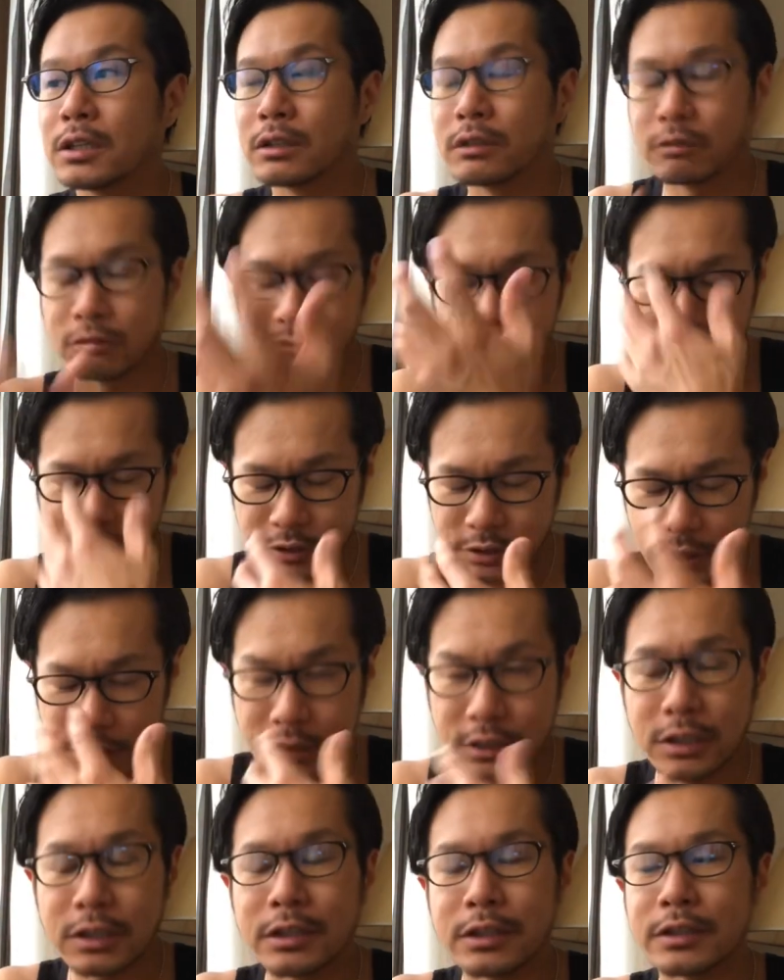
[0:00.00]
をさ
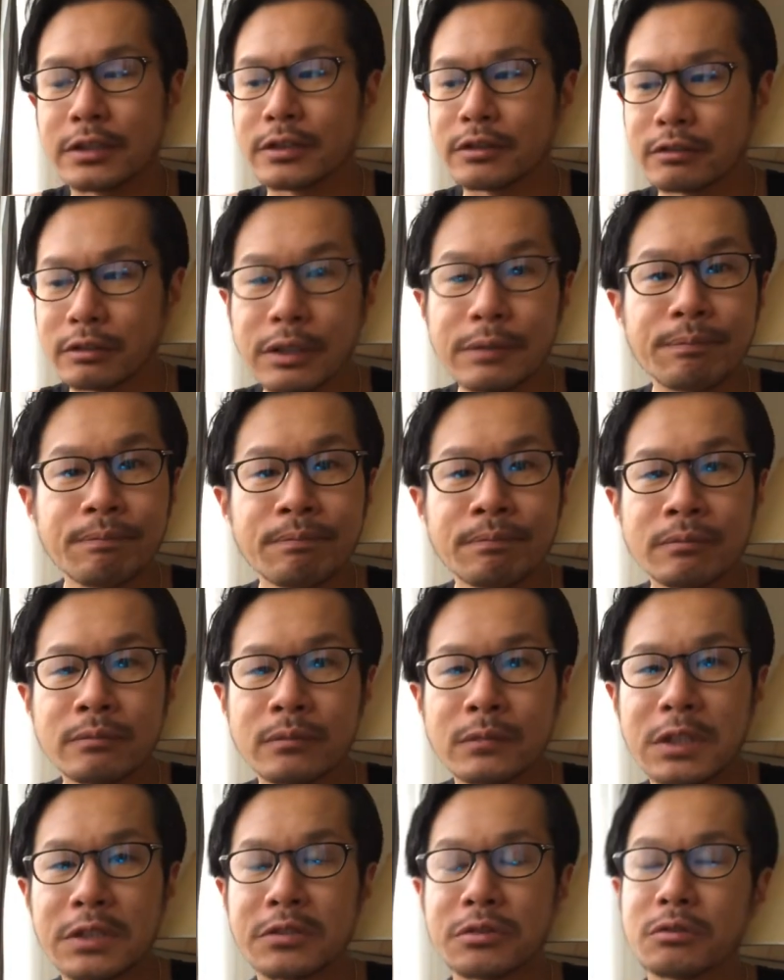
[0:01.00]
れたんですよね
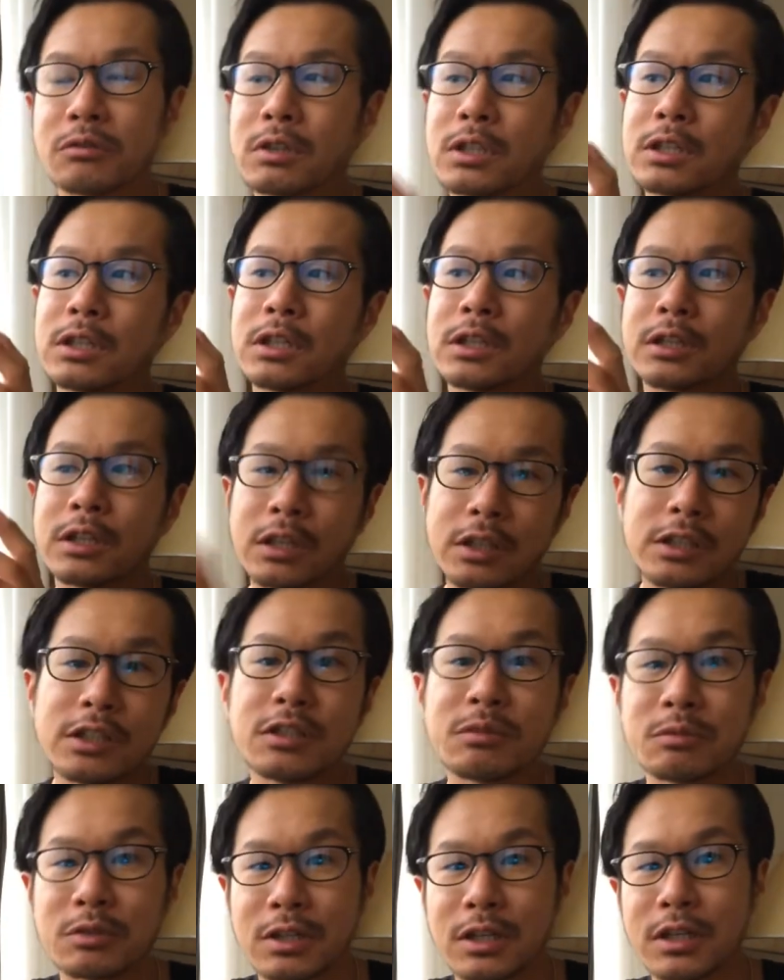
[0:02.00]
でその方が何
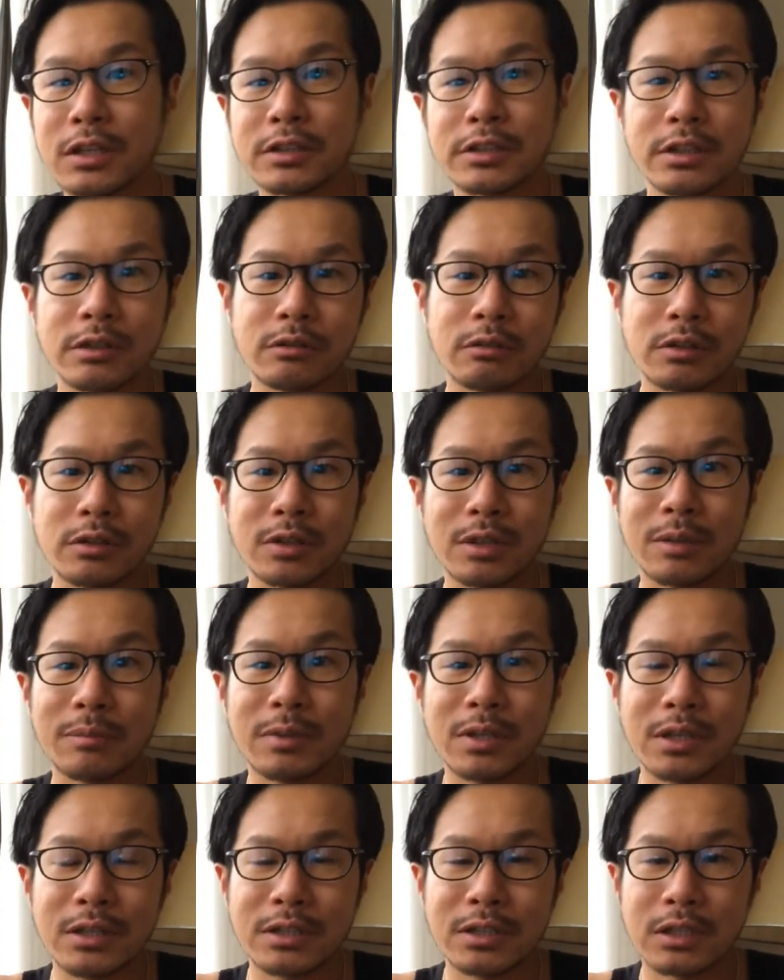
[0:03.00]
日も探してるのに
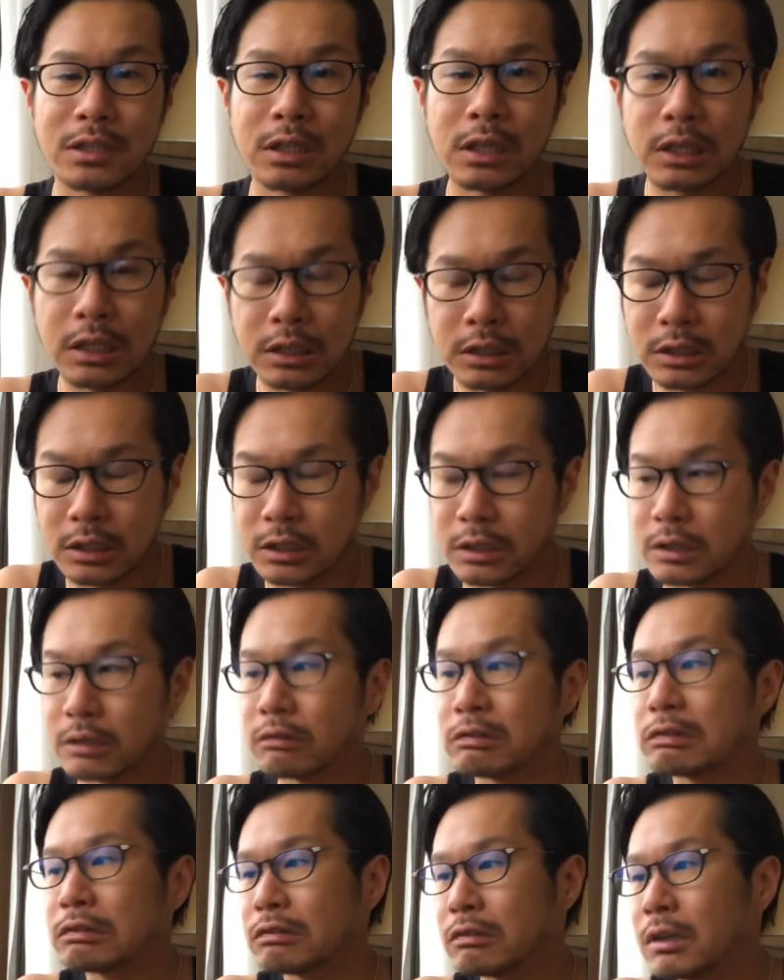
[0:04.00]
スタビライザーなかったって
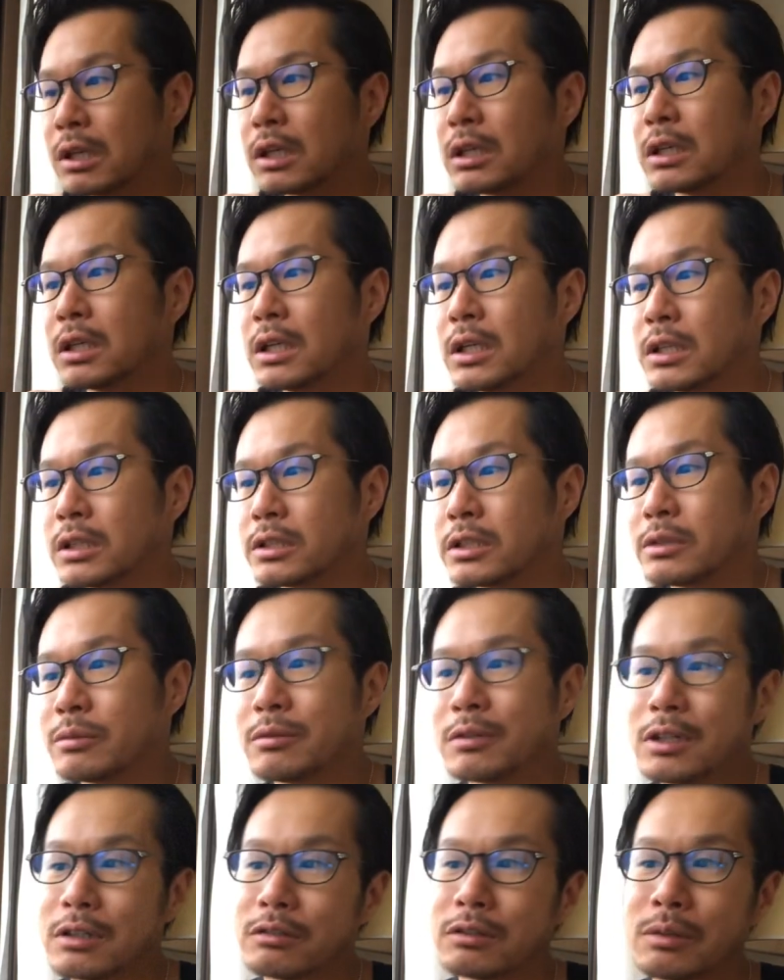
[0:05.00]
ことは自
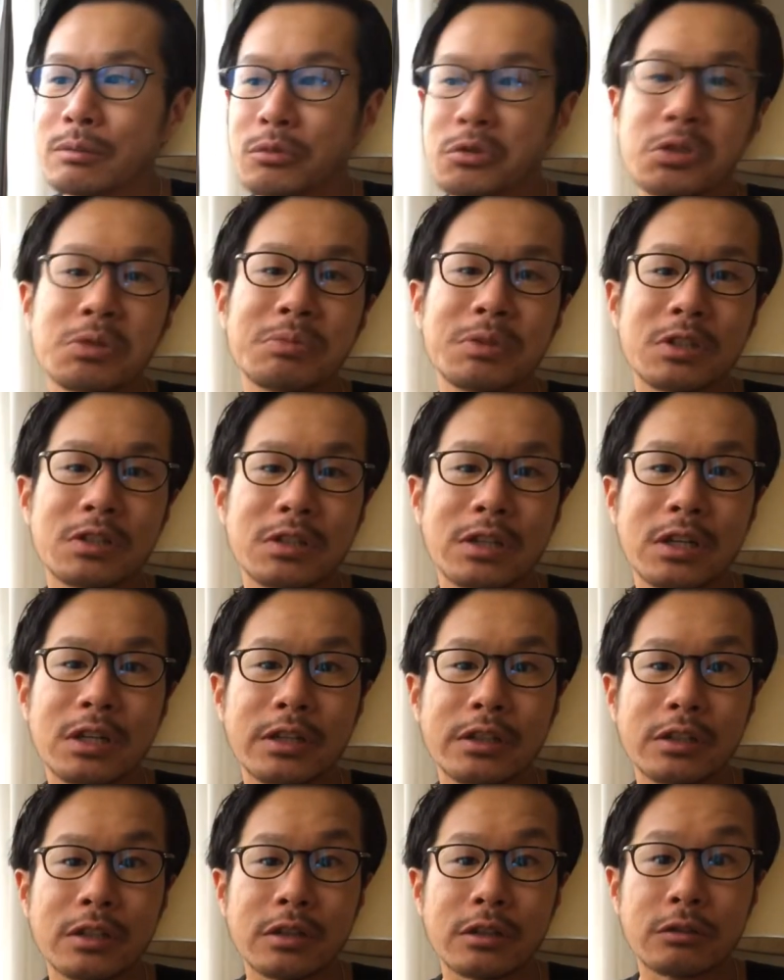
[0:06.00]
分がそれもし見つけ
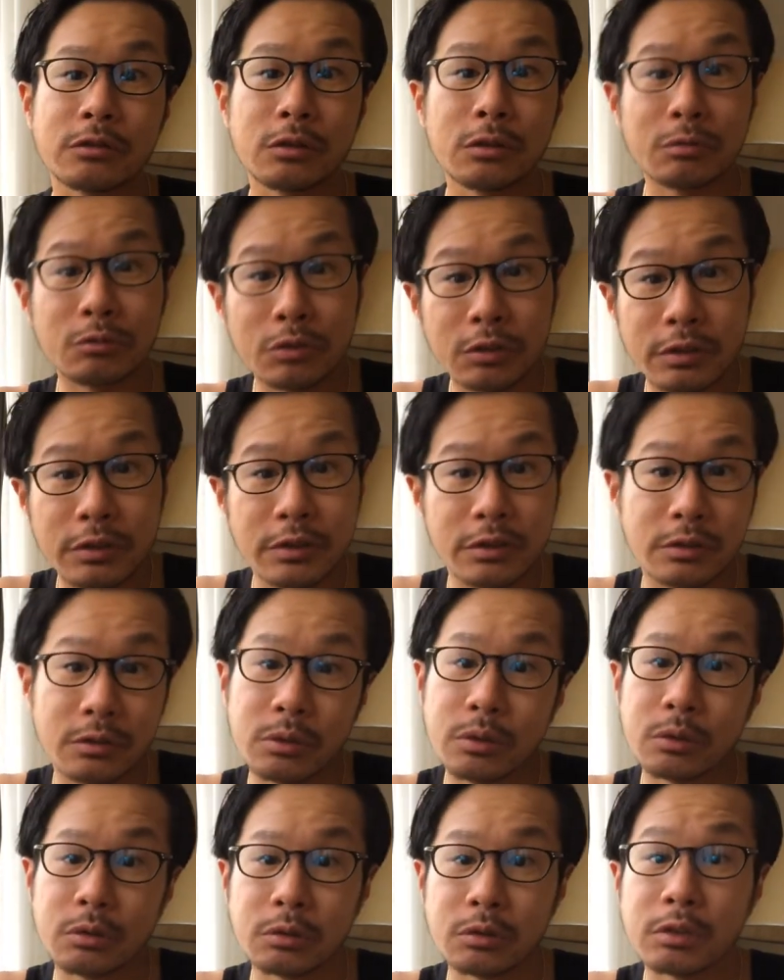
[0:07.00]
られたらそれもそれです
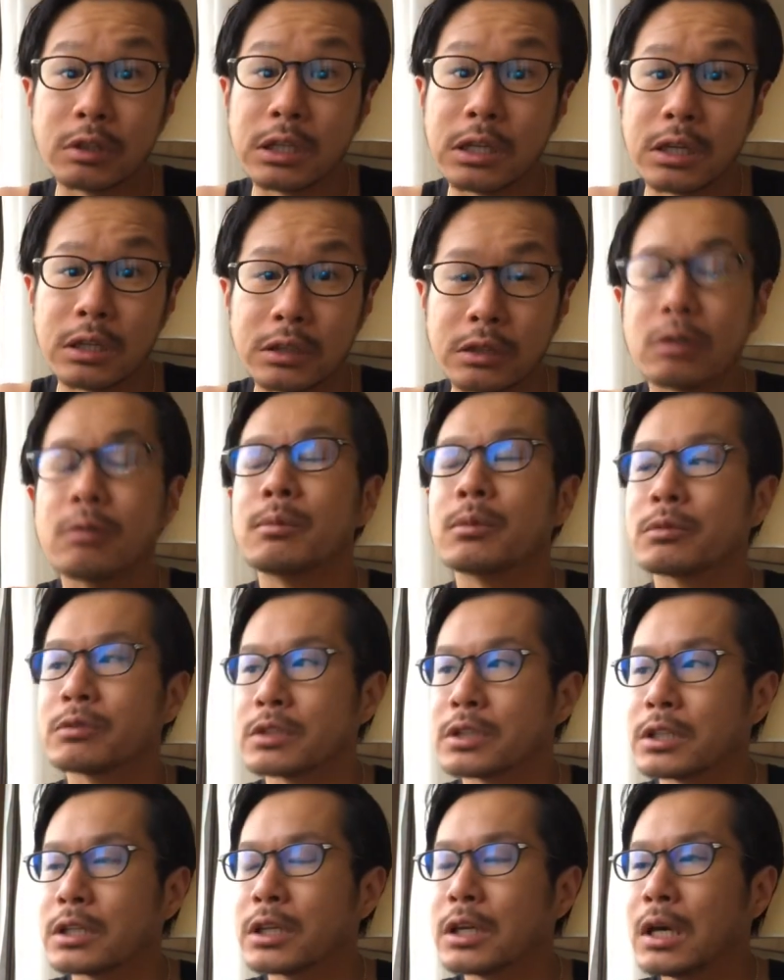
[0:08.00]
ごいことだなって思う
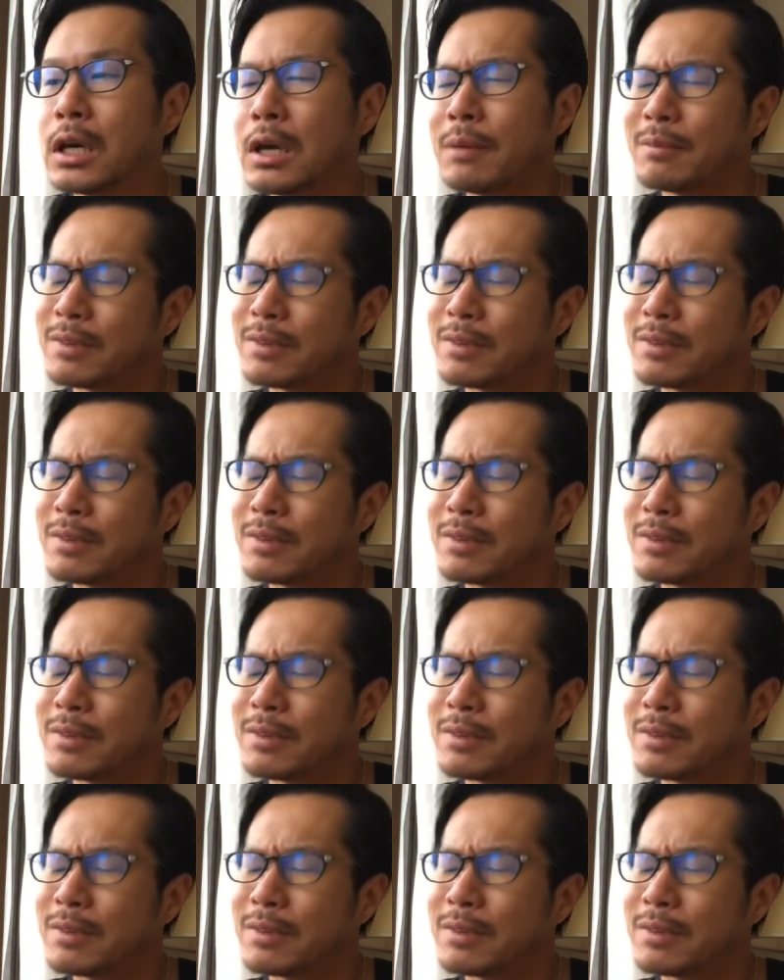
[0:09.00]
し、